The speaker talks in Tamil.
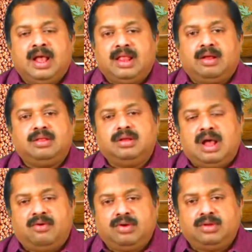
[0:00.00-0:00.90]
அதாவது
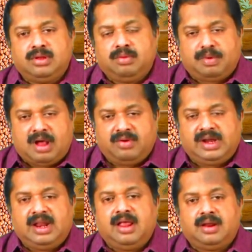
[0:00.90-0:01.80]
அவங்க வந்து
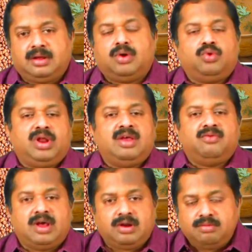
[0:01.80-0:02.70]
பாவட்டியில் இருக்கக்கூடிய
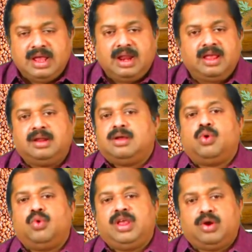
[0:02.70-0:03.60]
வறுமையில்
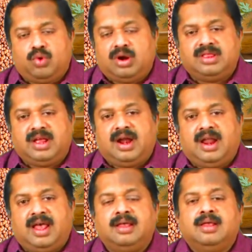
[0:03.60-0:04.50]
இருக்கக்கூடிய குழந்தைகளில்